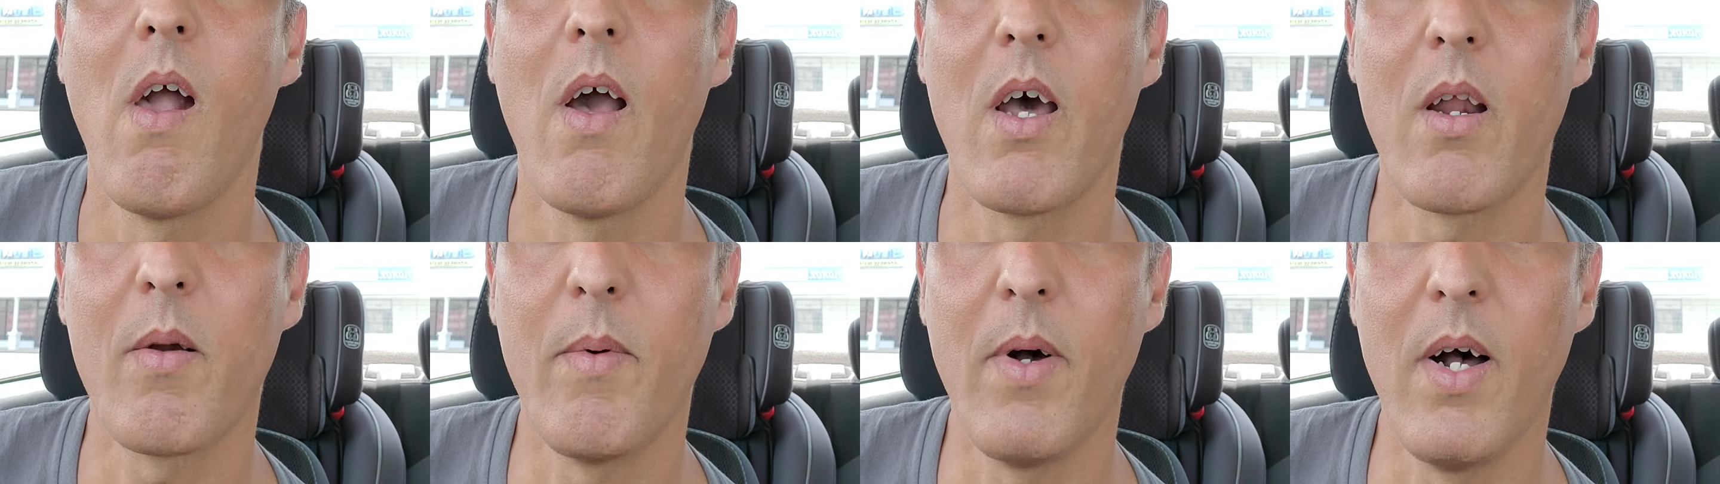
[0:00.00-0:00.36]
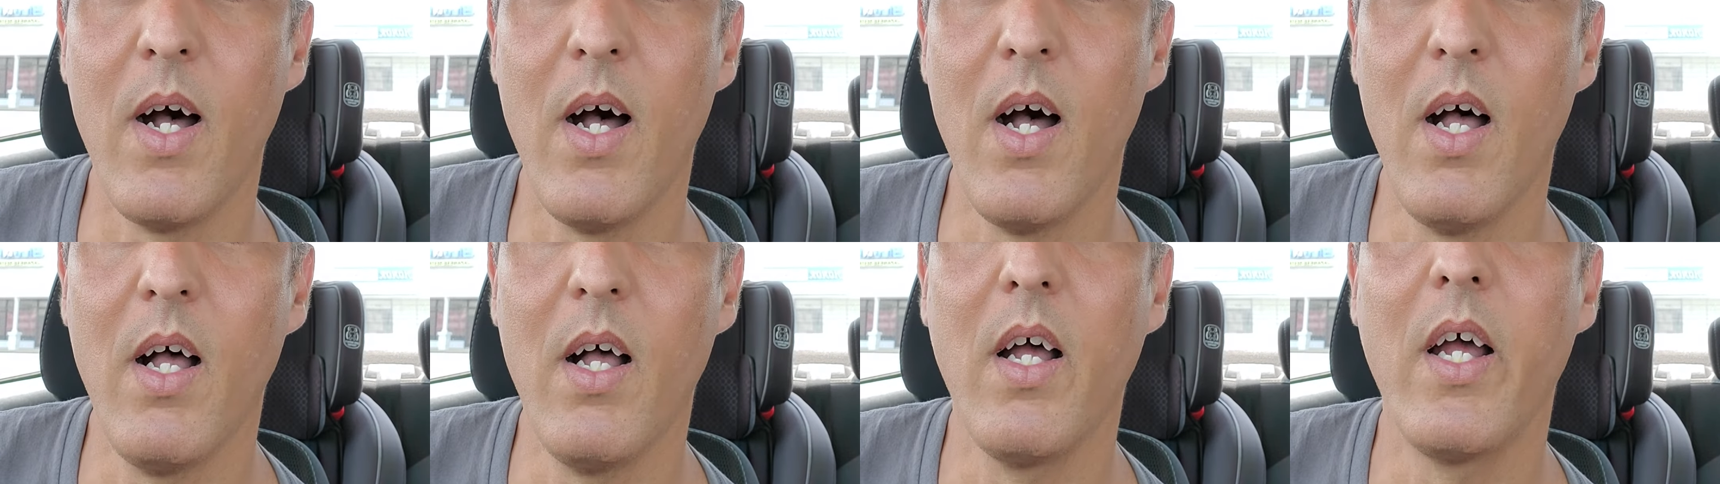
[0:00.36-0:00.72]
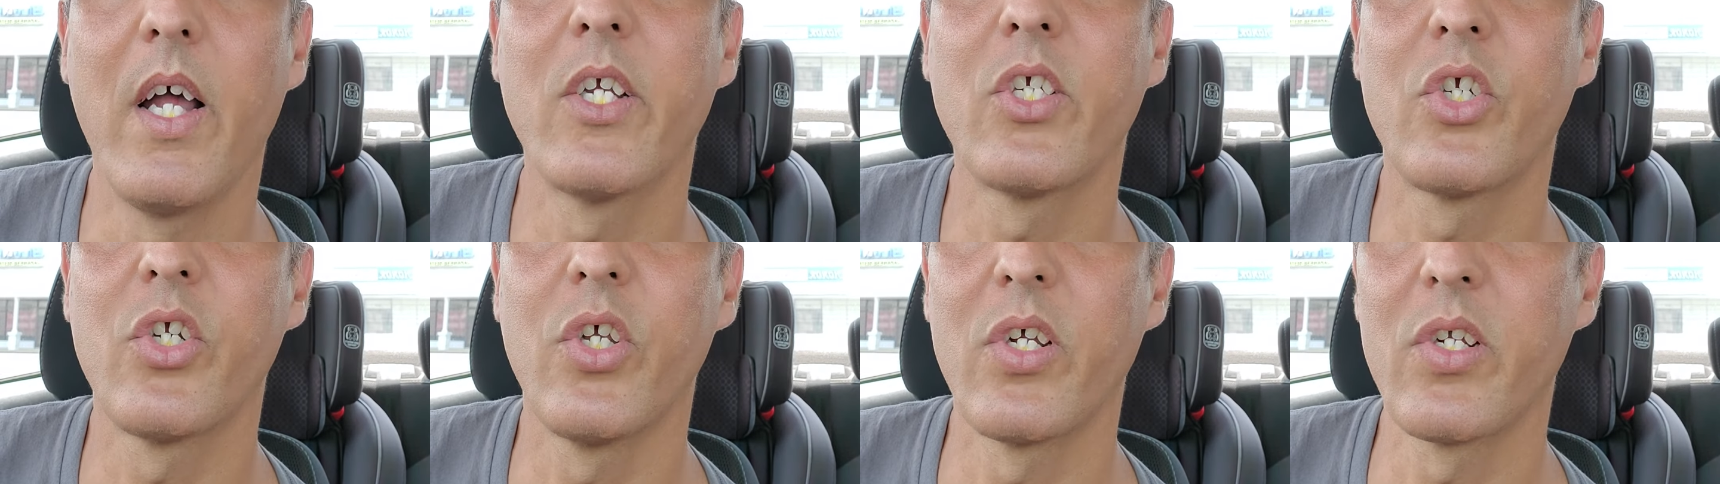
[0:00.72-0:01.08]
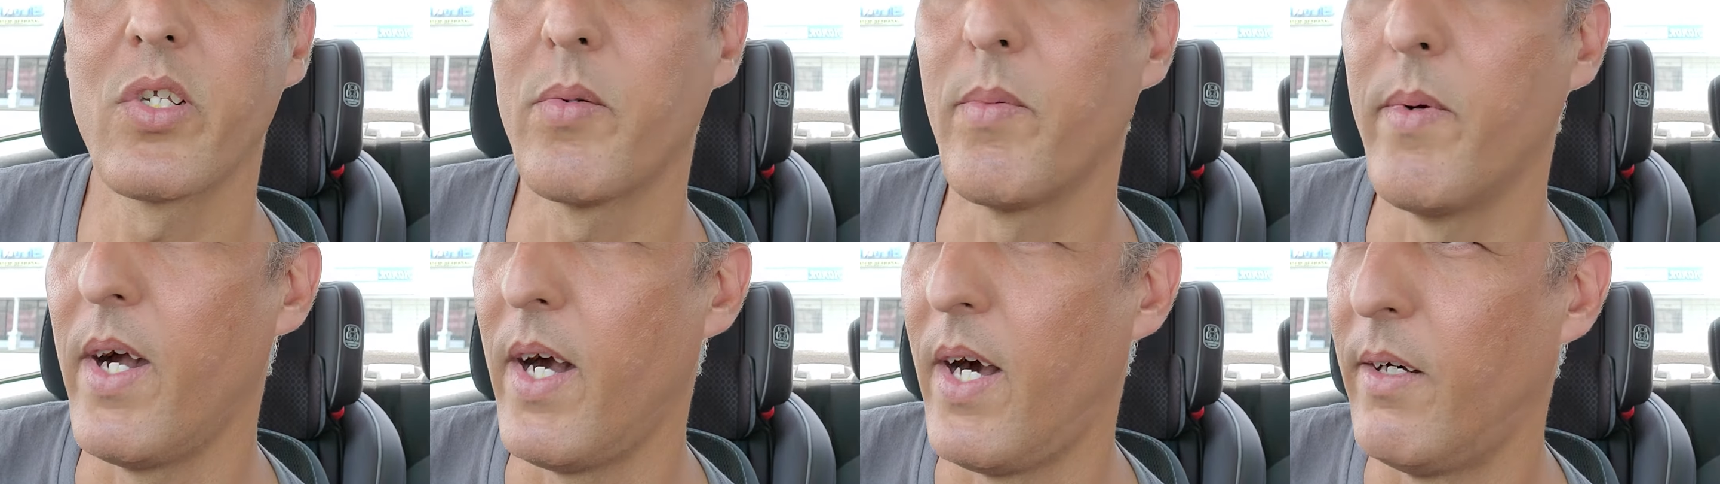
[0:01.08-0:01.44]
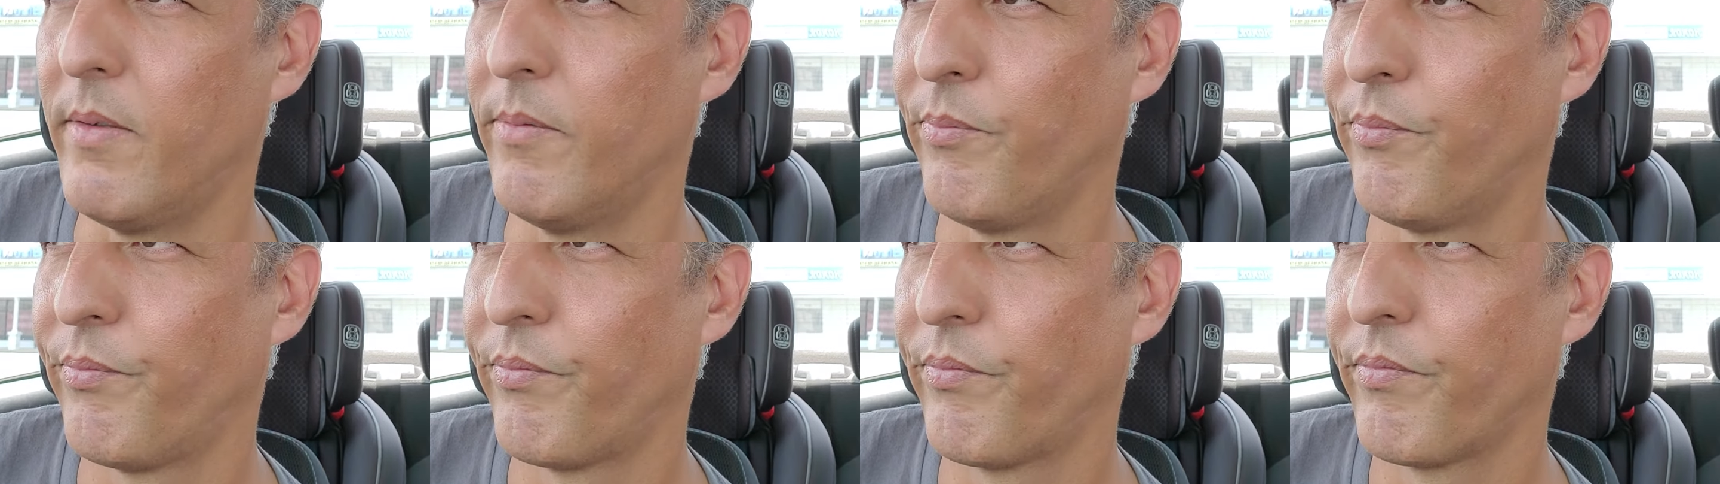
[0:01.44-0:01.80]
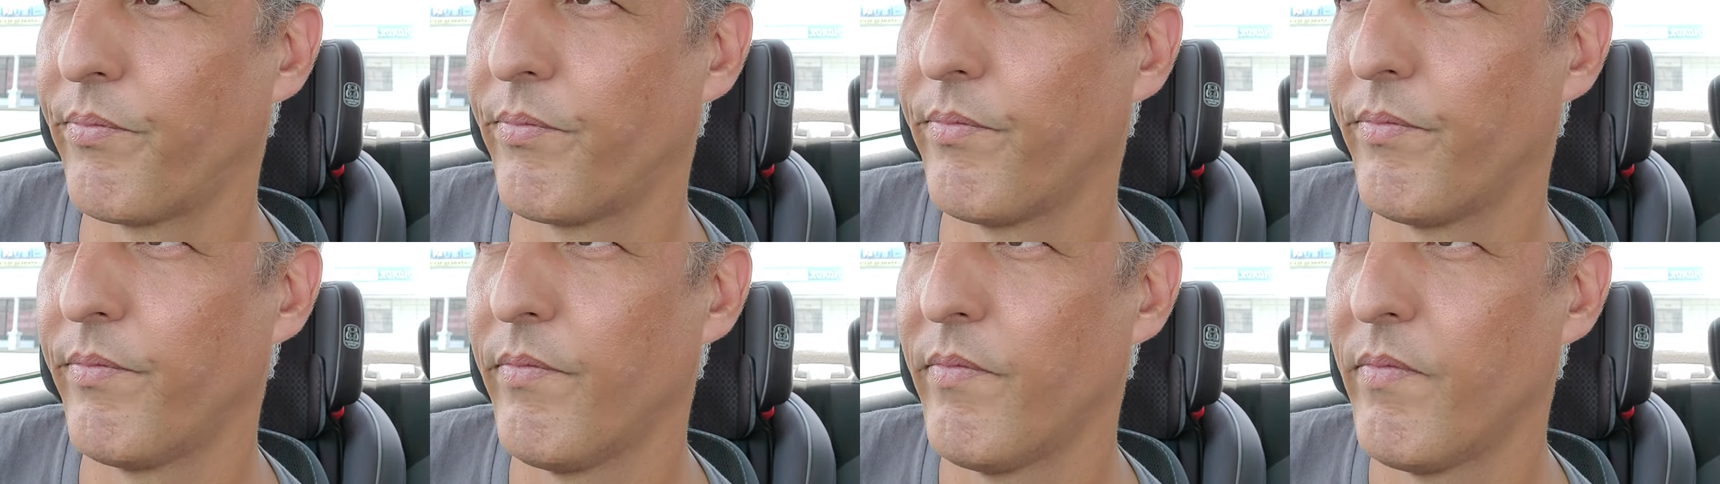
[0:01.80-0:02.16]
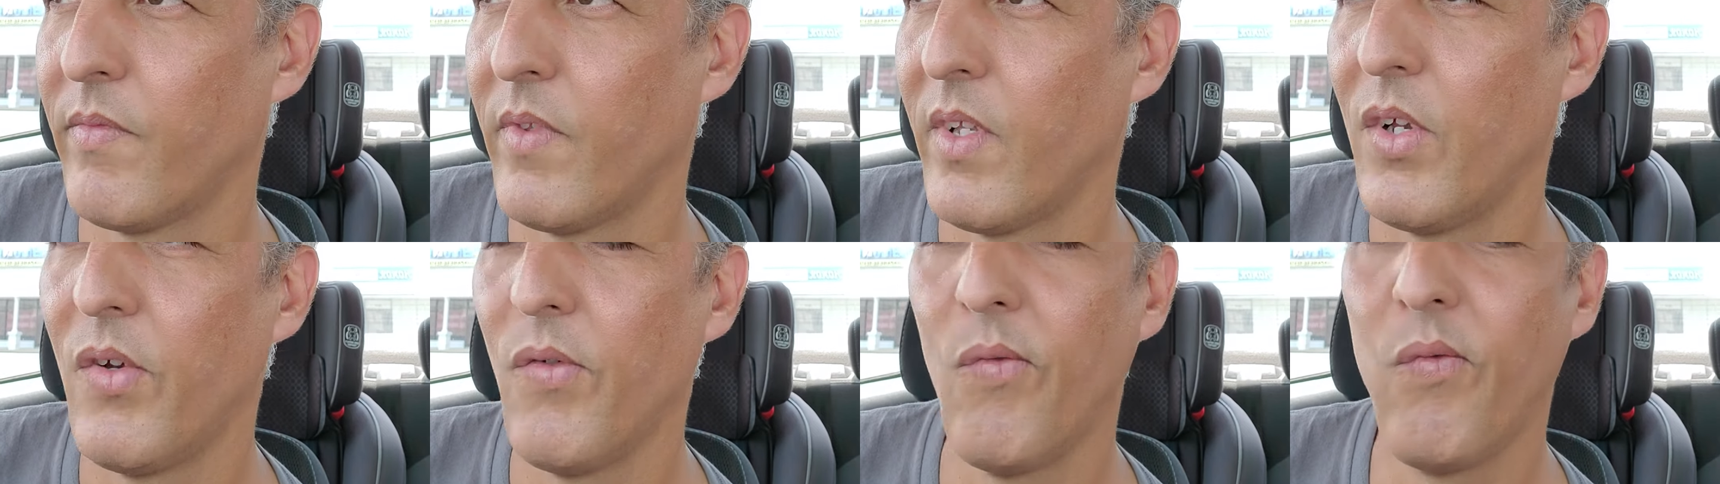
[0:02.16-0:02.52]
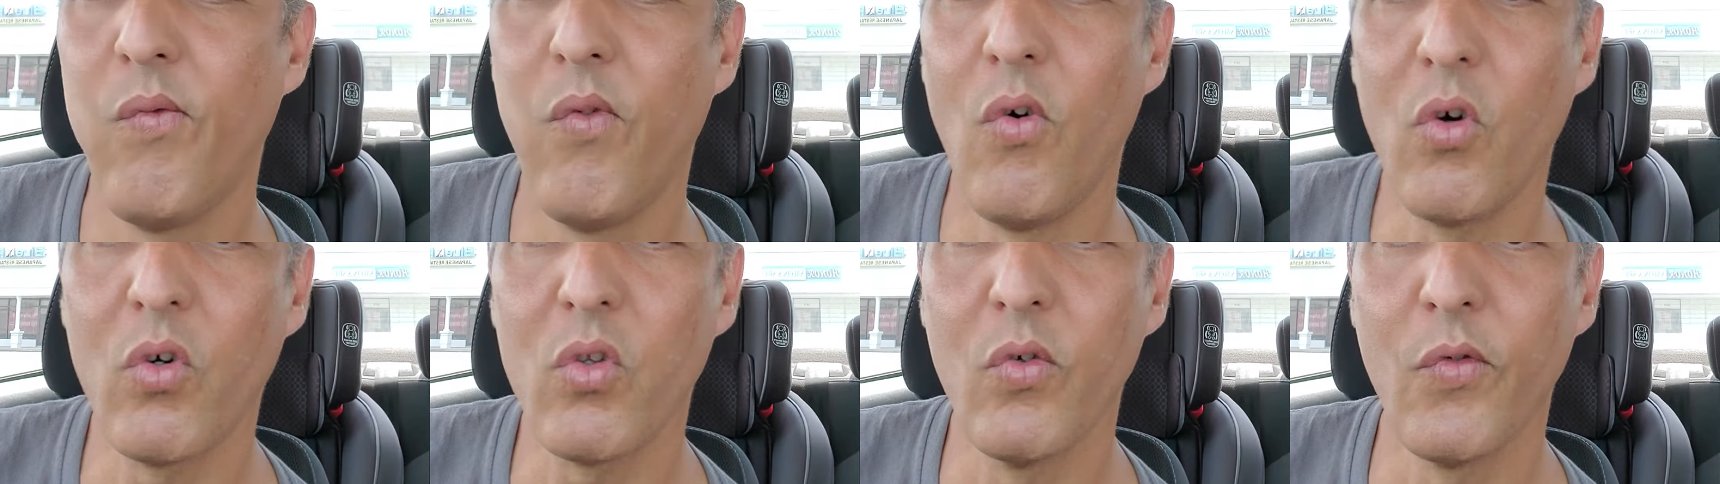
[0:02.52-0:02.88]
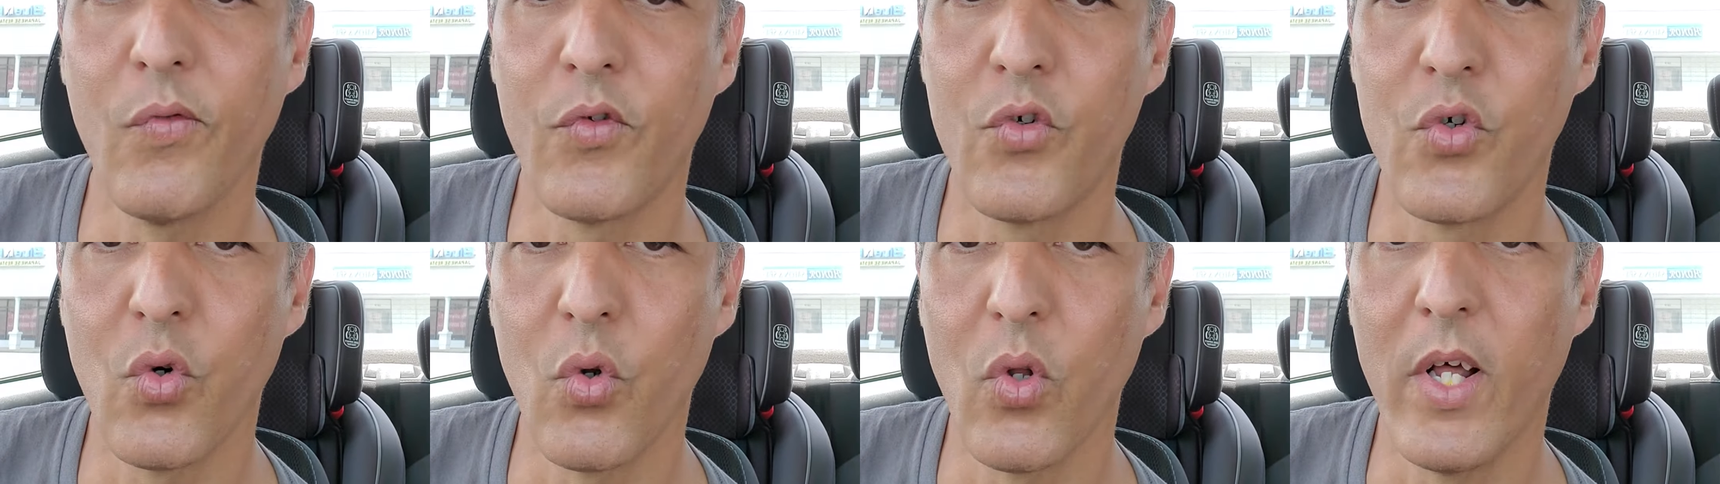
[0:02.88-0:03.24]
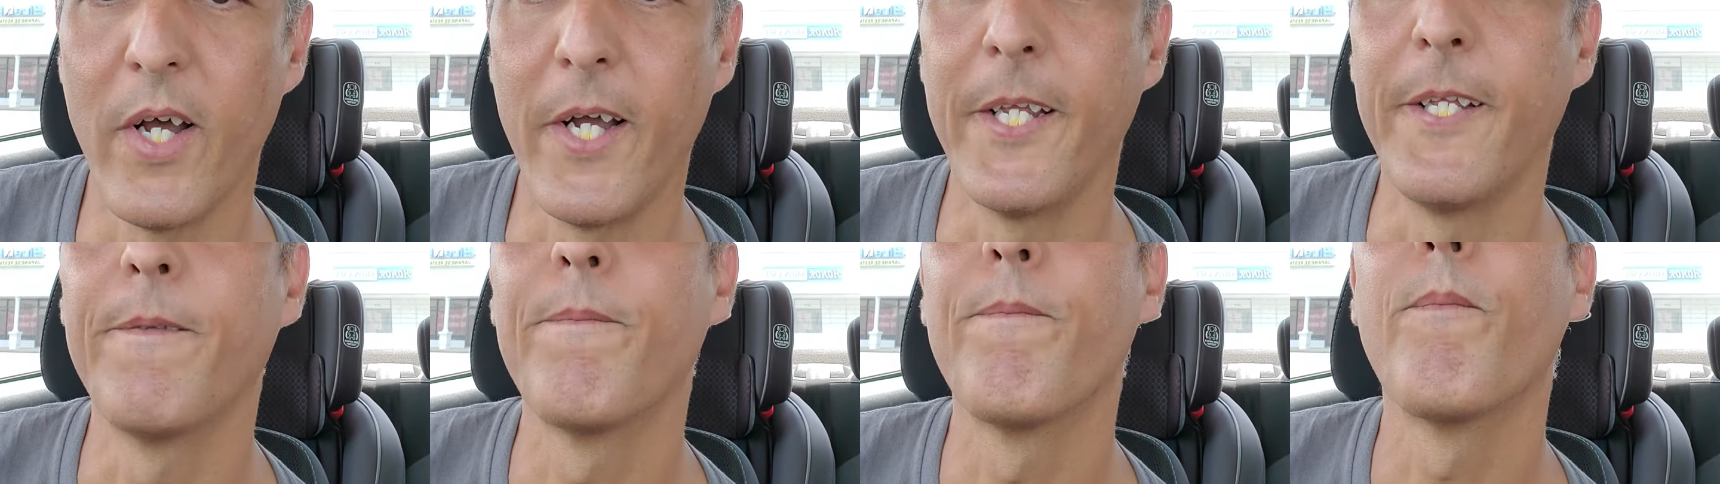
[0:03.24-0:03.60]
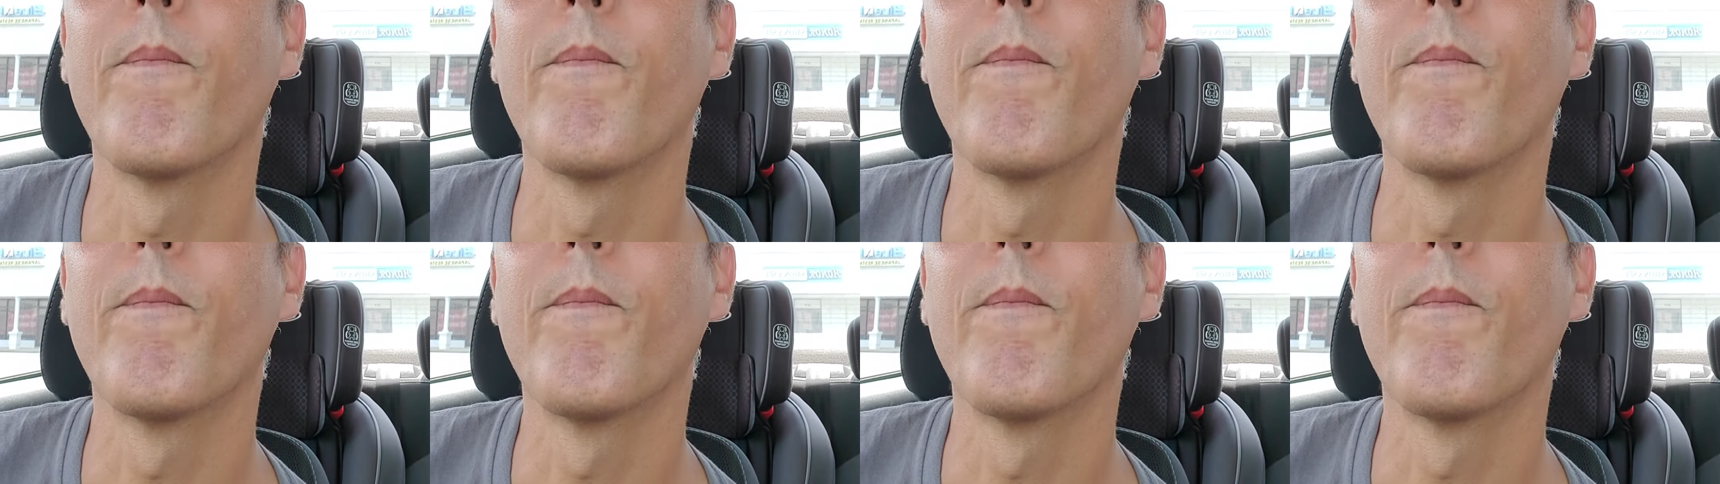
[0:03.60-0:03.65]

4 شهر سبعة فورت اوف جولاي